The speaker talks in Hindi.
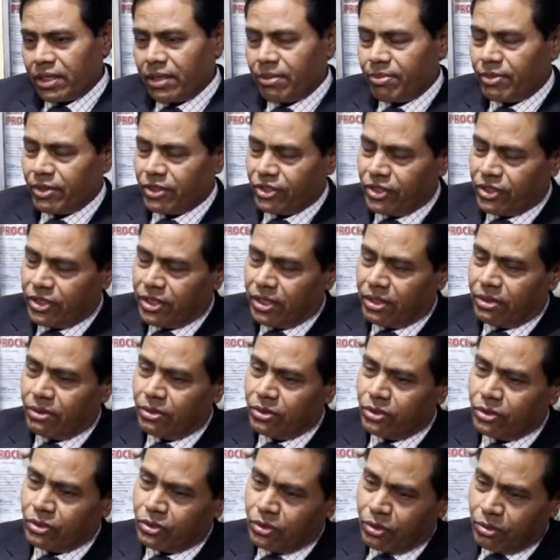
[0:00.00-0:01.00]
का प्रेसिडेंट
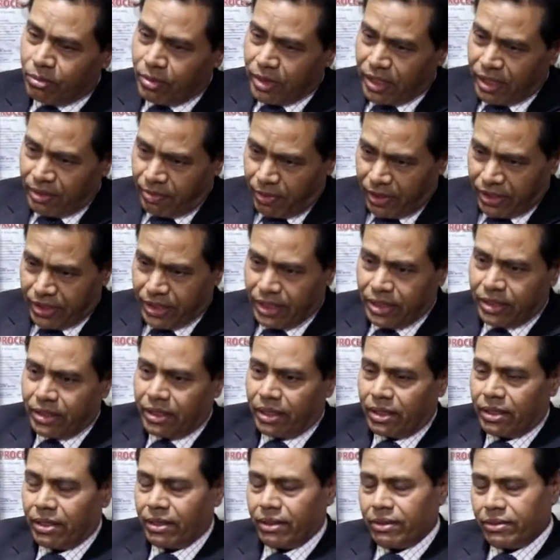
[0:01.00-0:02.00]
हूँ जिनको मैं रिप्रेजेंट
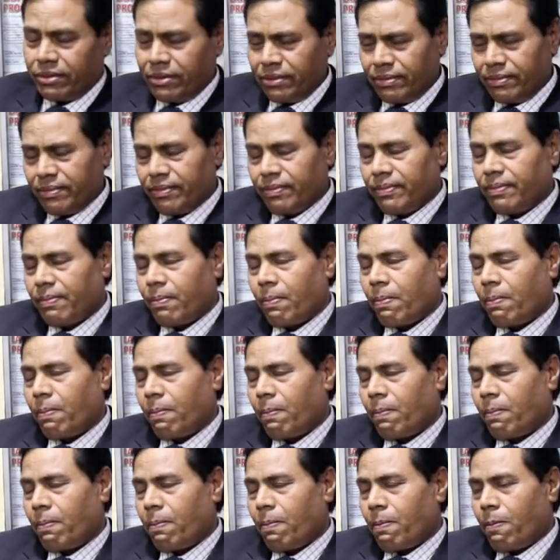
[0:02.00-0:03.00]
कर रहा हूँ
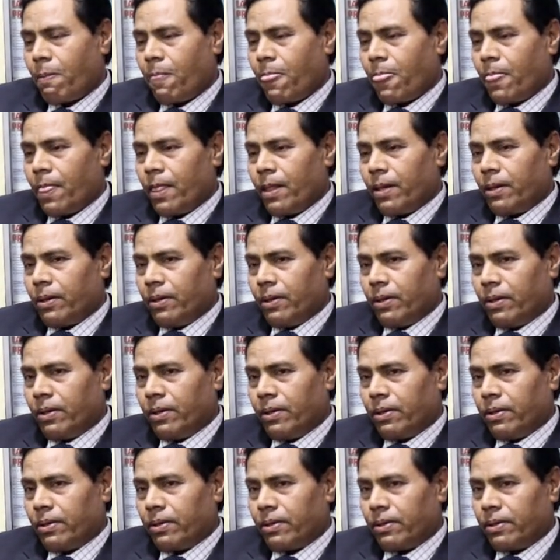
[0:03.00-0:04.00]

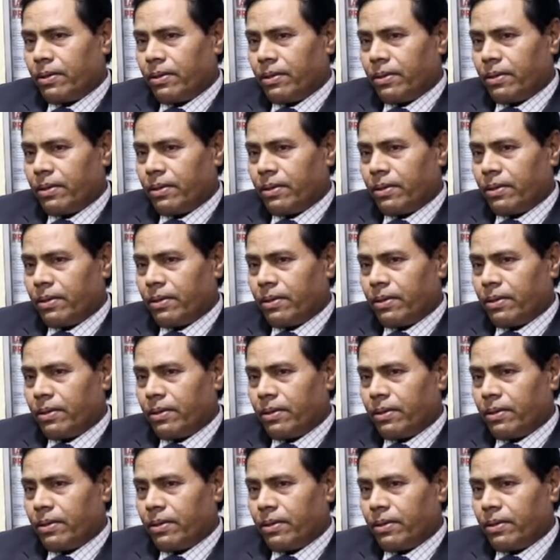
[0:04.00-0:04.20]
और